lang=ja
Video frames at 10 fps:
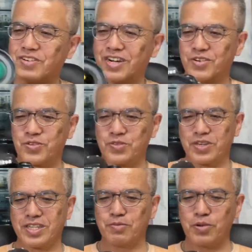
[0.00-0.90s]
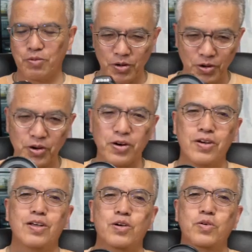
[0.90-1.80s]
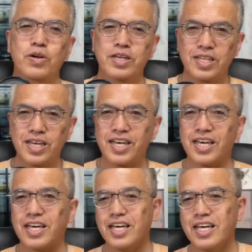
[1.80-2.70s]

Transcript: 本当にね、もうこれで、